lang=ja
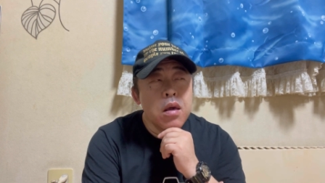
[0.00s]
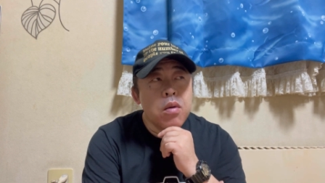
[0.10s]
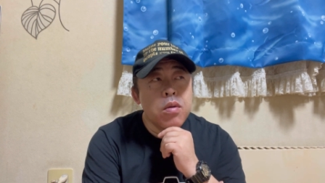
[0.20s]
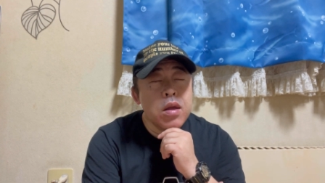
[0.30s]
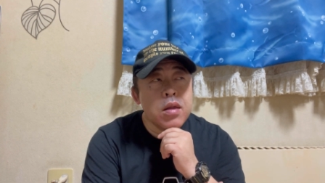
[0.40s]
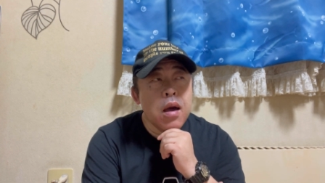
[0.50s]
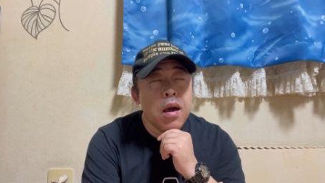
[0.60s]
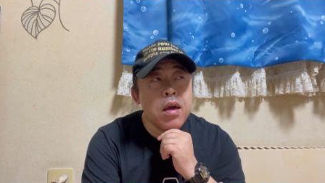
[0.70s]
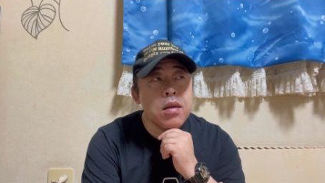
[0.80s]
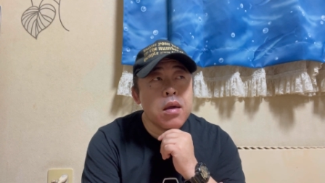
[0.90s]
これ
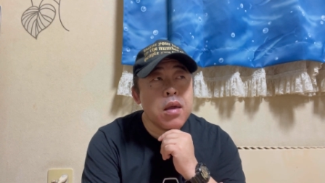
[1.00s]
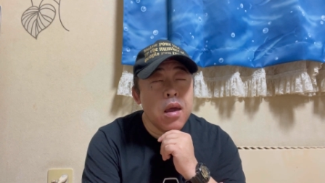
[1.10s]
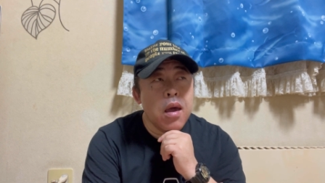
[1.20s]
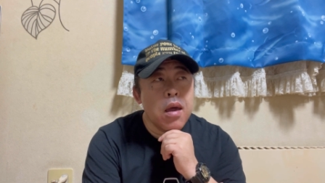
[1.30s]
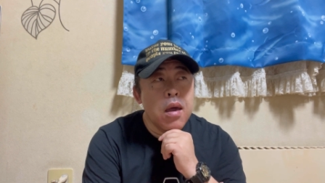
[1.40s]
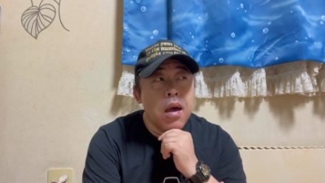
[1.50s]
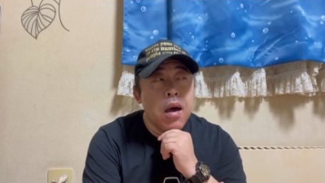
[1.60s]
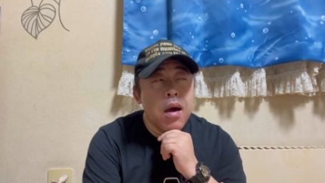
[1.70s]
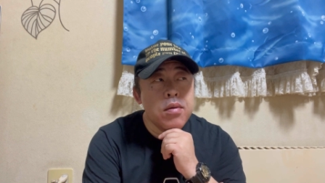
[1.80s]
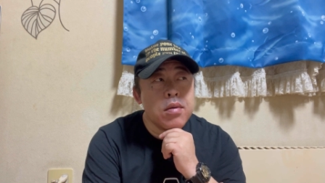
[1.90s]
高いだけ
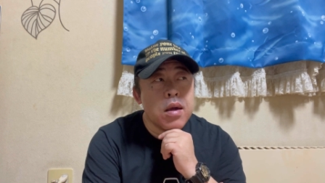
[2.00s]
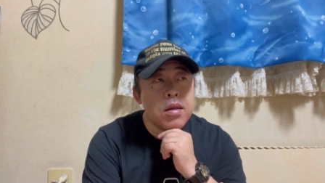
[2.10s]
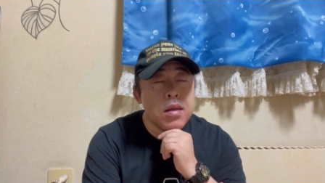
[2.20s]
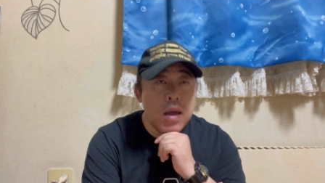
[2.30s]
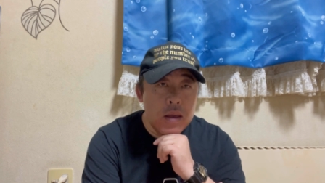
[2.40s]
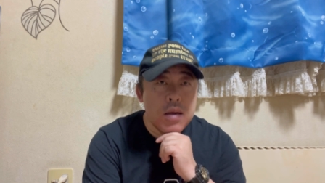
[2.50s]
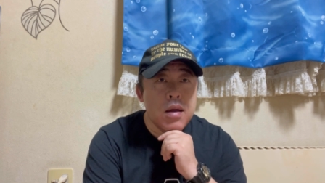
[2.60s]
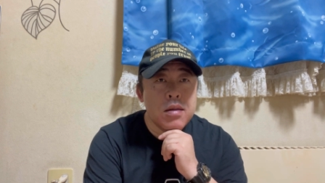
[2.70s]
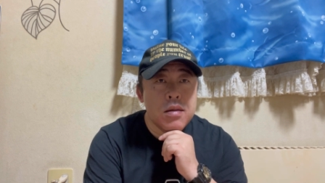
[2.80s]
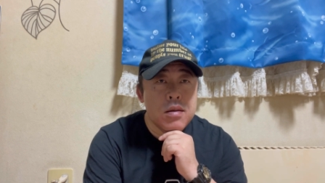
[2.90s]
あるかない
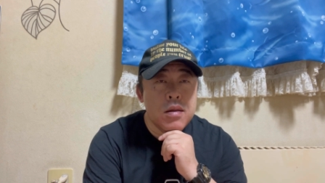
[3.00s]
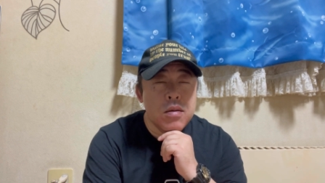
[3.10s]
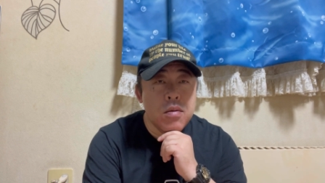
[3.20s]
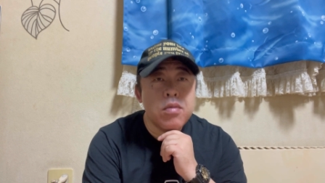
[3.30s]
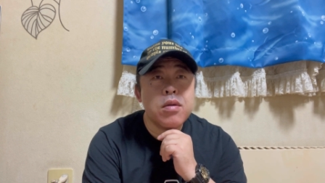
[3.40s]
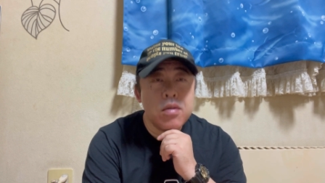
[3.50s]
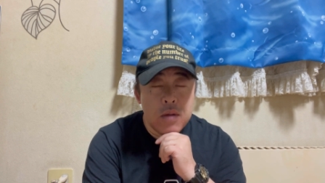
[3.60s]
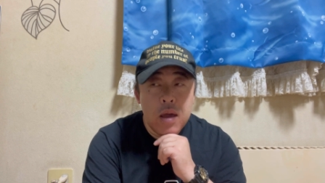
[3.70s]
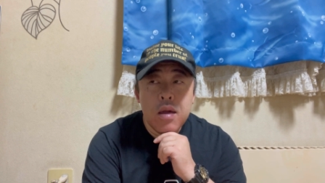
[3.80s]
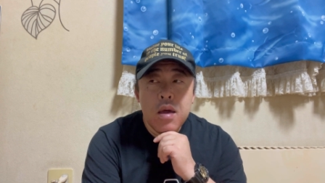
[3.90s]
かってとこですよ
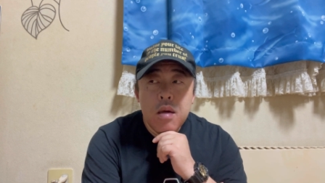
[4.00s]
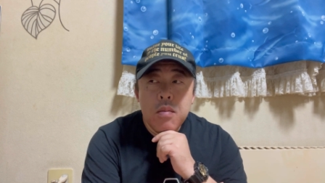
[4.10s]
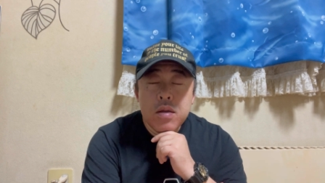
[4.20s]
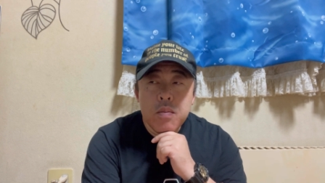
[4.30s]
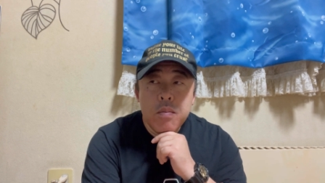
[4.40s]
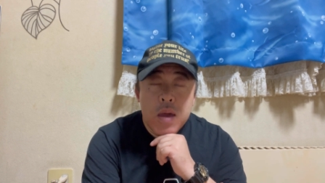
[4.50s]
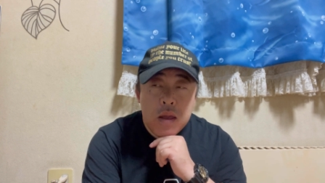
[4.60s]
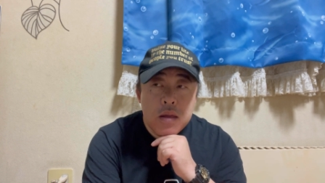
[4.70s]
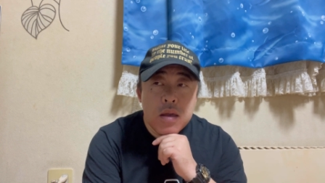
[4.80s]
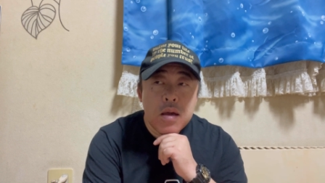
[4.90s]
ね。まず
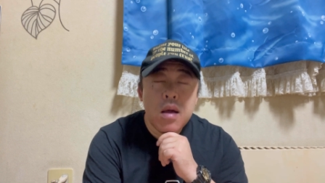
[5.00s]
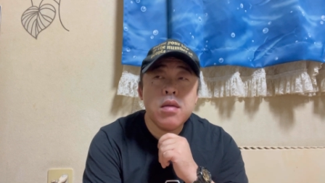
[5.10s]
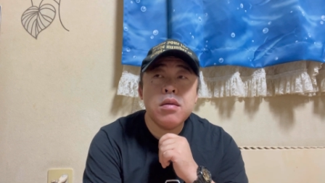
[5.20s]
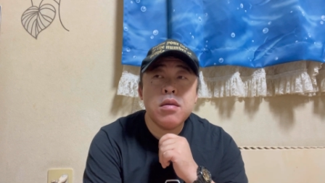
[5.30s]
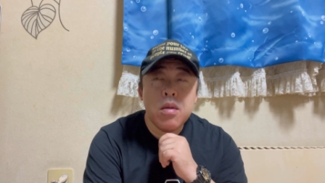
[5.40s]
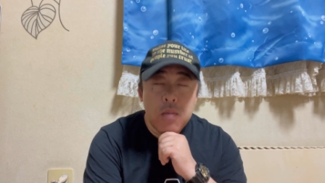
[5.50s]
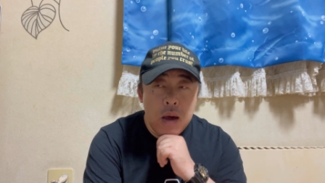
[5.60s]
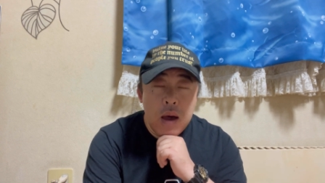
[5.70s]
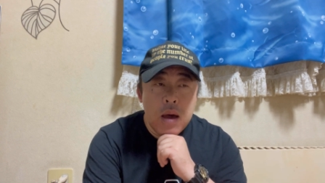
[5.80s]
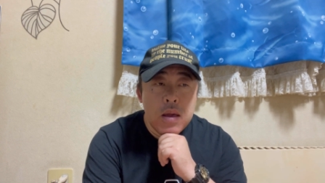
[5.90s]
麺に関して
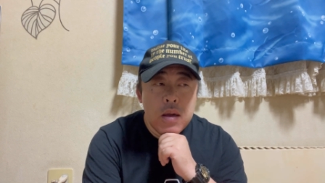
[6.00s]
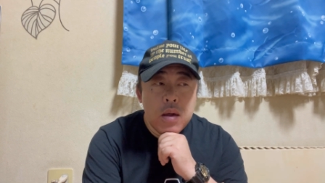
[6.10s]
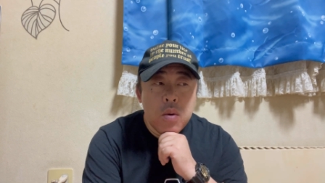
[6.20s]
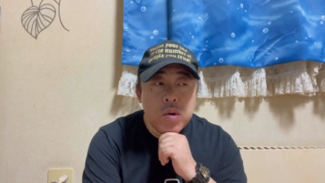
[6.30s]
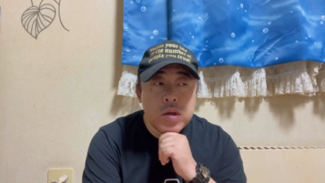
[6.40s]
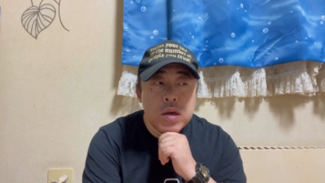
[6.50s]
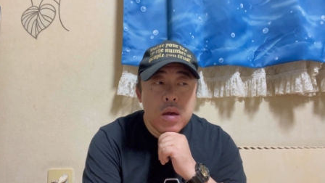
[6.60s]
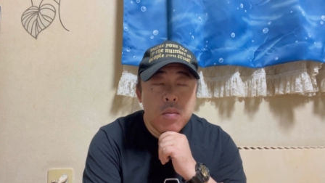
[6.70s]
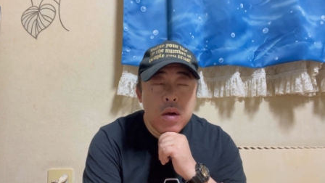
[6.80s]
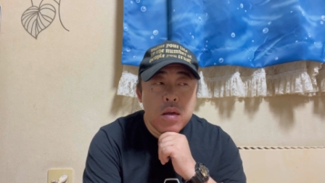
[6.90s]
は腰
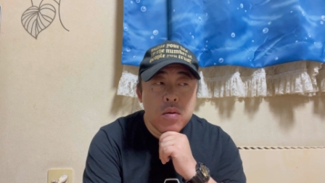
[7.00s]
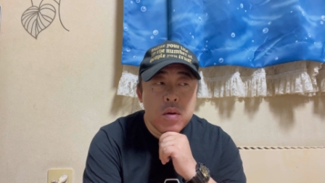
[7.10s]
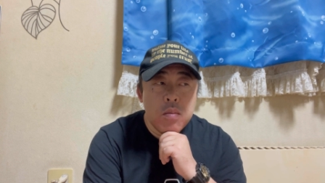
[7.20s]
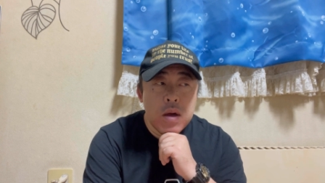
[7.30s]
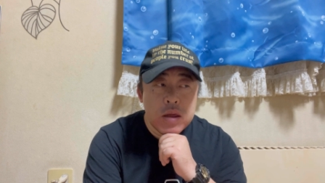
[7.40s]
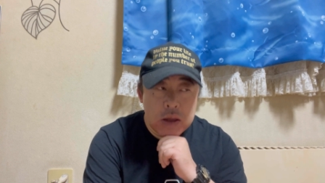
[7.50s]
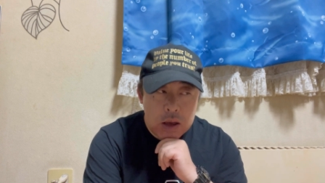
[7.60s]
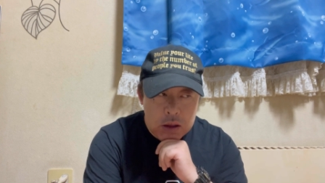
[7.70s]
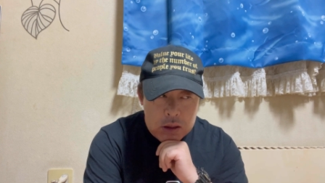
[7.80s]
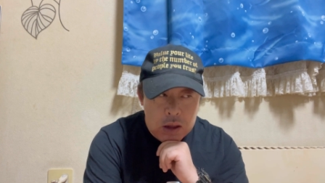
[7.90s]
が前よりした
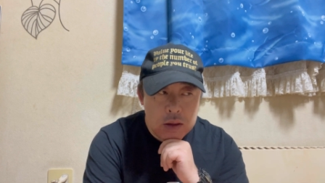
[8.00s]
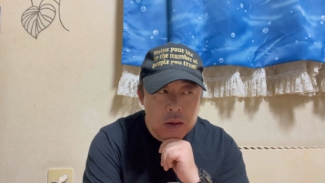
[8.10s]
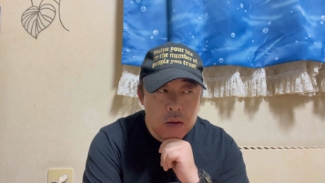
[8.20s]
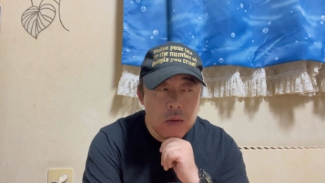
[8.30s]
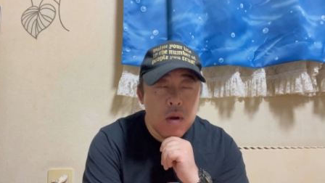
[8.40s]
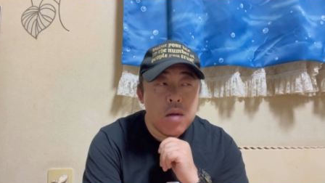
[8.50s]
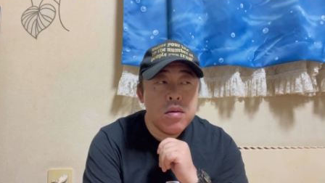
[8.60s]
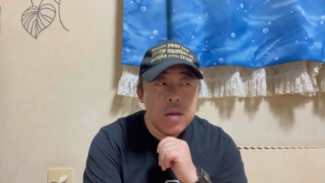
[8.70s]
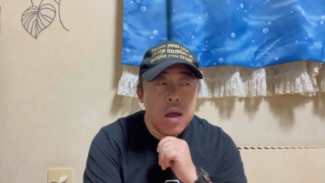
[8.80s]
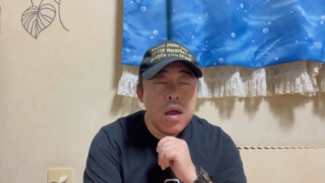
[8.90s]
かなっていうのはある
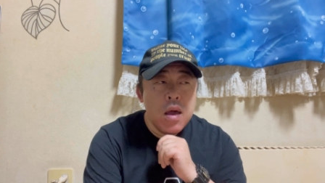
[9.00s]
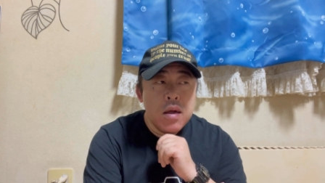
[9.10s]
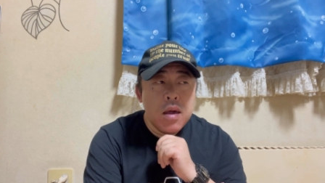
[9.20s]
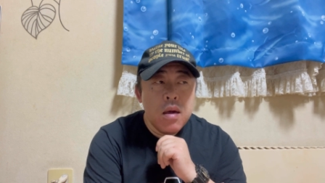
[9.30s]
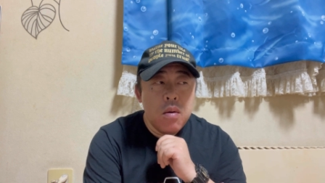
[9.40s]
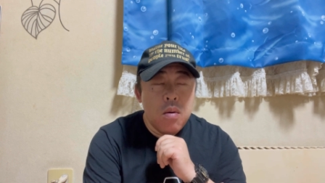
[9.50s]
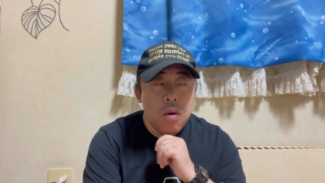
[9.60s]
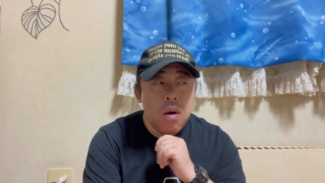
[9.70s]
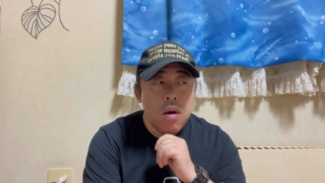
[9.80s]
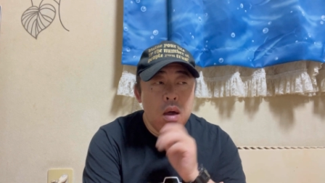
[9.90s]
んで、結
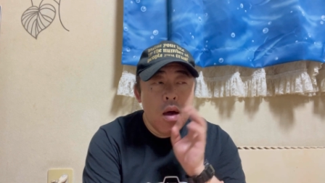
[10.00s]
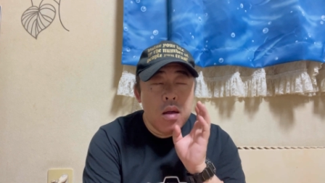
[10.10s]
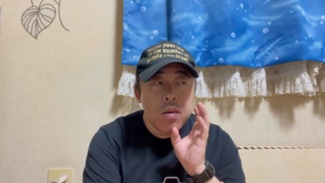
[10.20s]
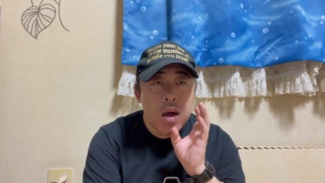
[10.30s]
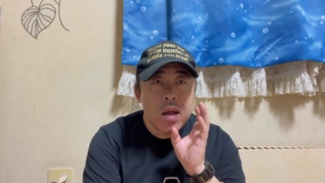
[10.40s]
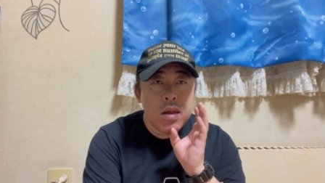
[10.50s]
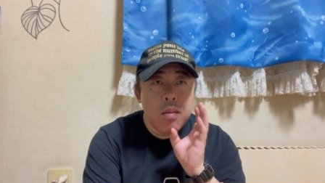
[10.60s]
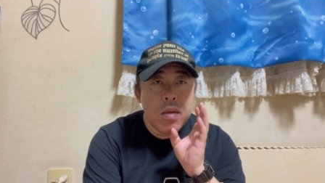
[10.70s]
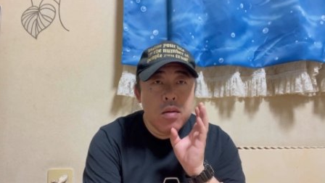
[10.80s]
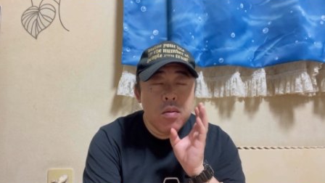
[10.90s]
構あの
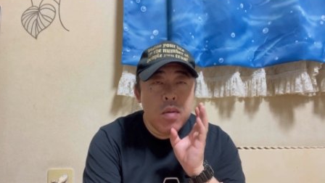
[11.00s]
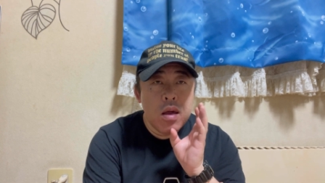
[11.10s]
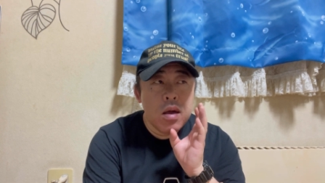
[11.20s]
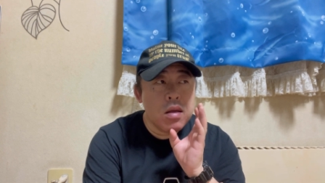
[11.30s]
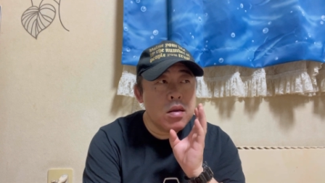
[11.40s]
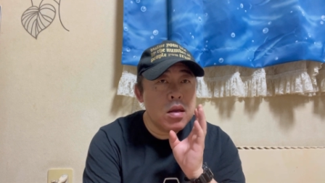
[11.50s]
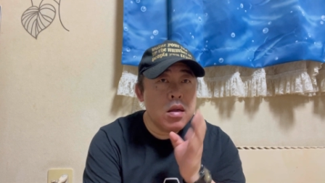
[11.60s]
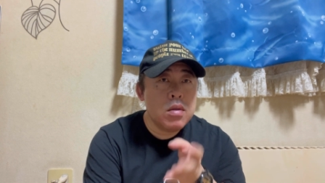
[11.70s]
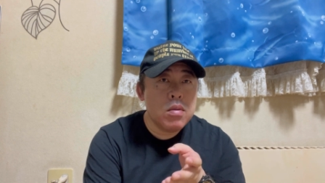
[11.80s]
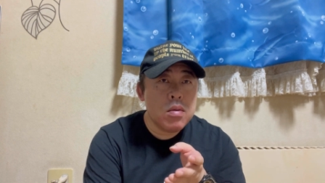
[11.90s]
固めの麺が好き
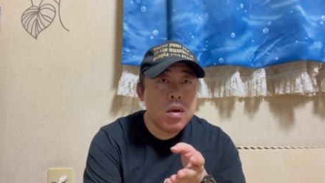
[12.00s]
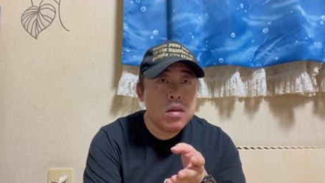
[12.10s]
な人とかっ